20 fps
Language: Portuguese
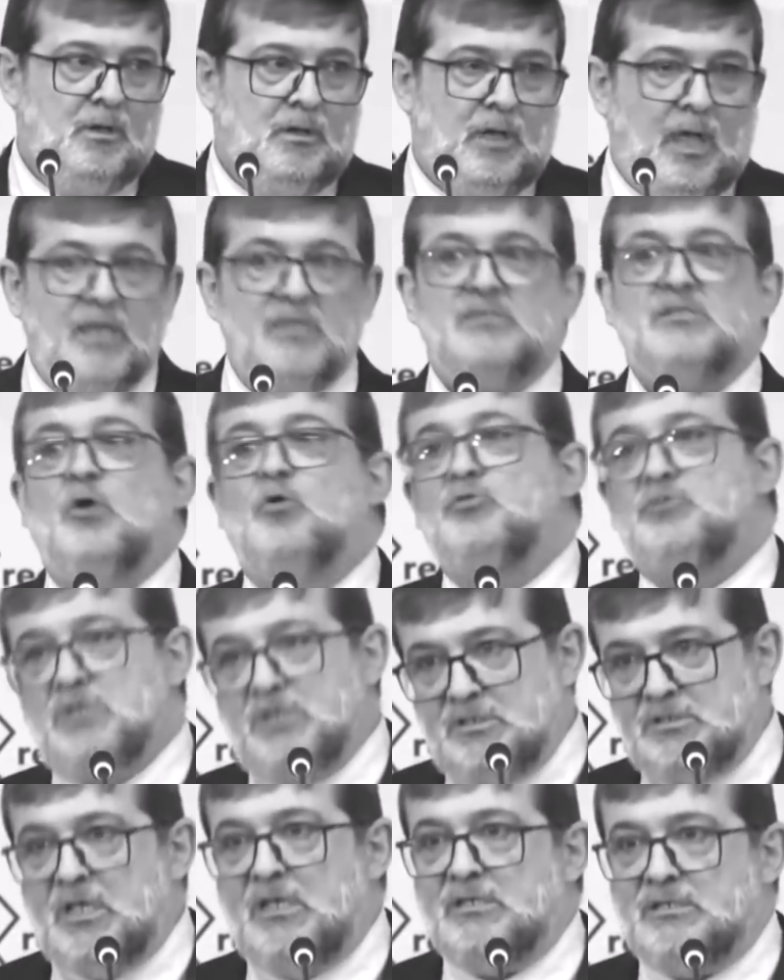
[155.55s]
Quem são os
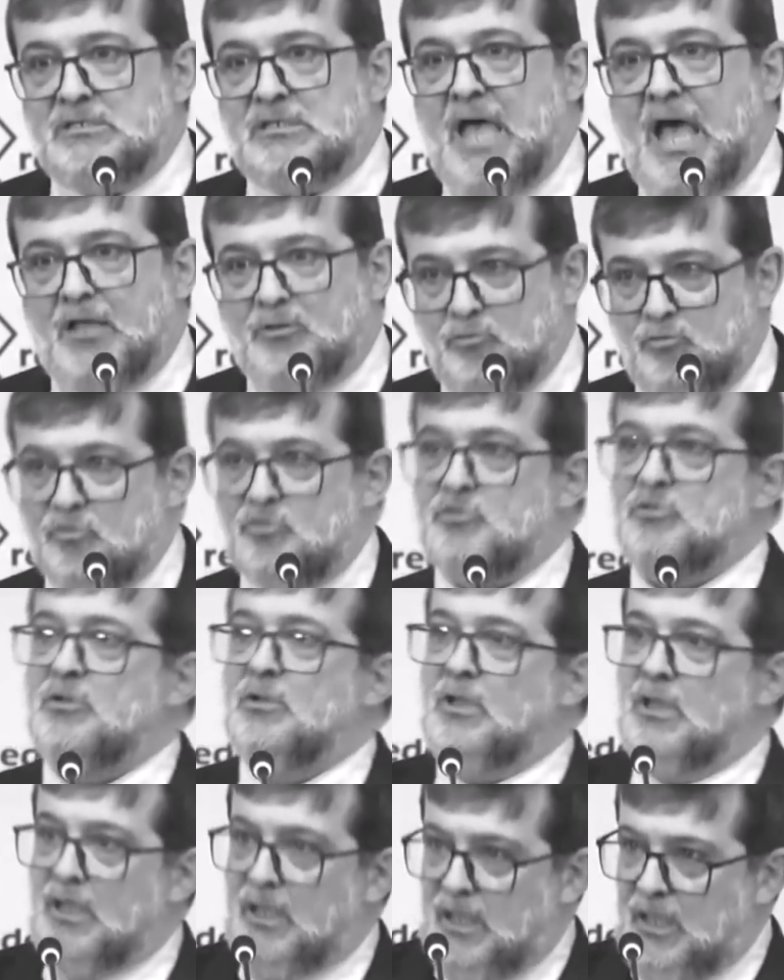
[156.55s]
insensatos?
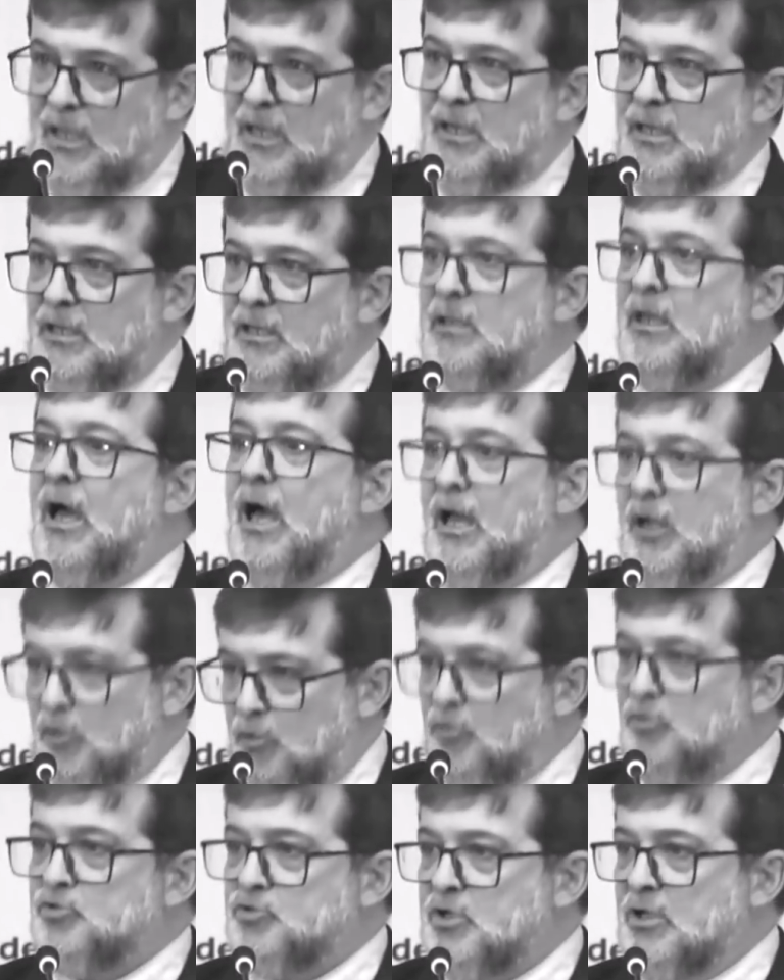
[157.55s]
Ele
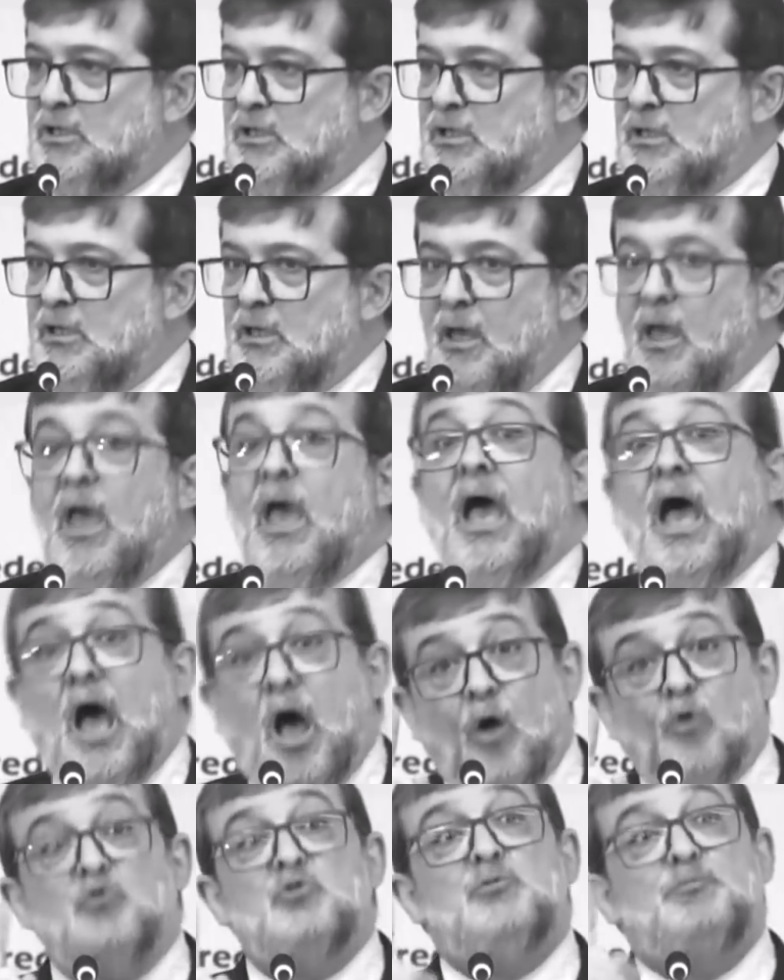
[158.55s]
alude aqui
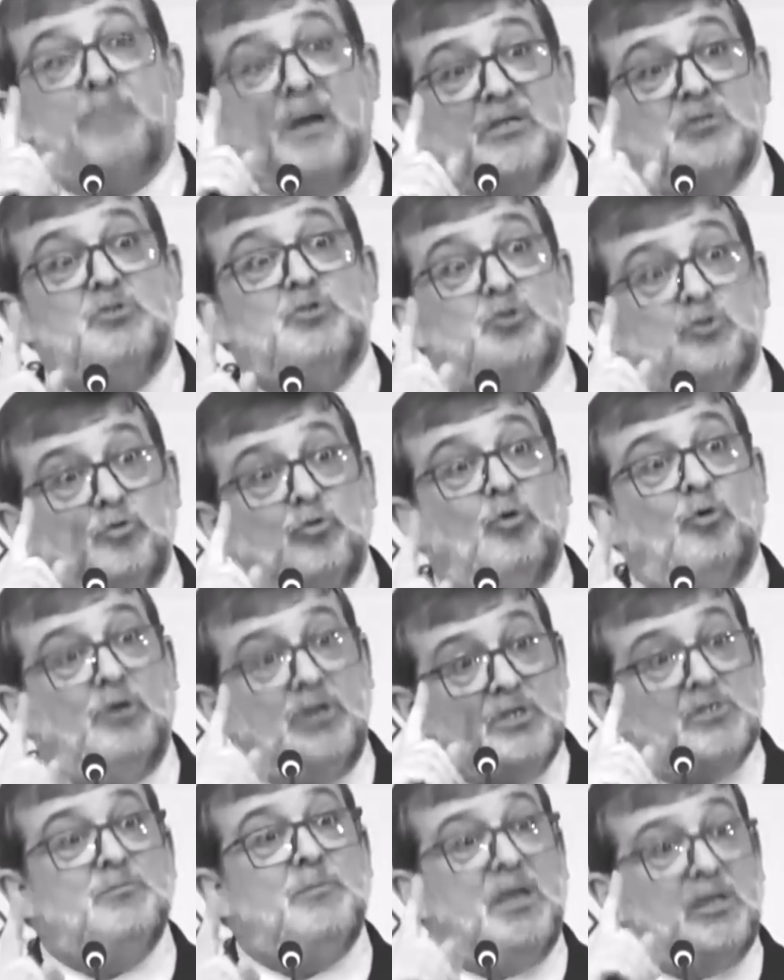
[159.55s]
aos
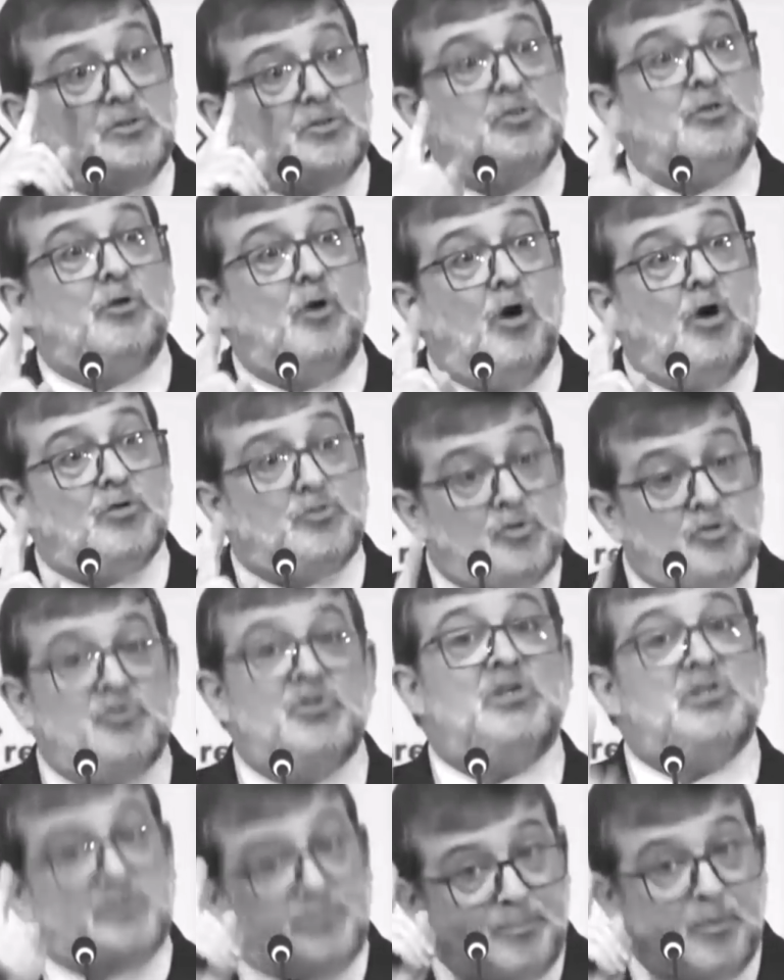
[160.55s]
pastores
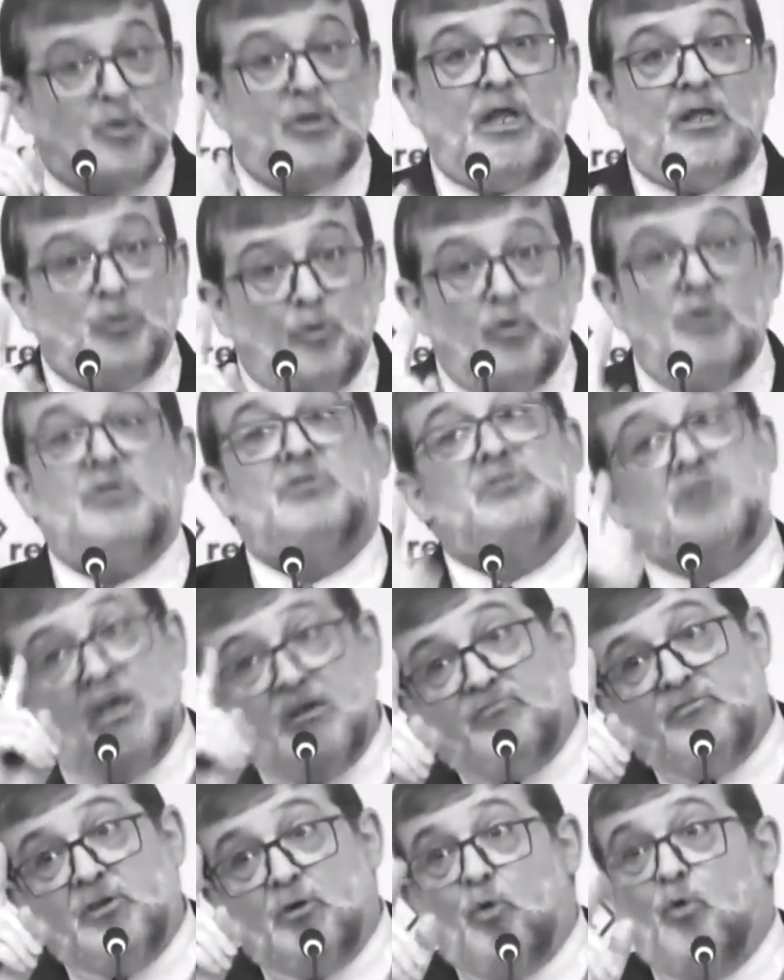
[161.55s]
mentirosos e exploradores
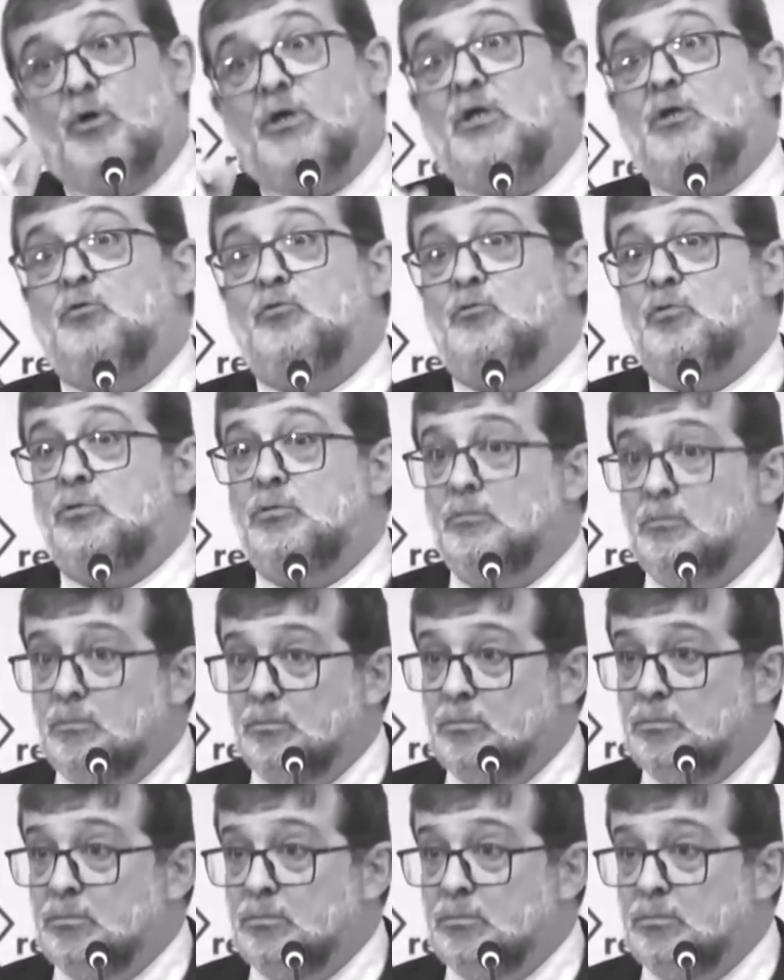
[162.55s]
que havia em Corinto.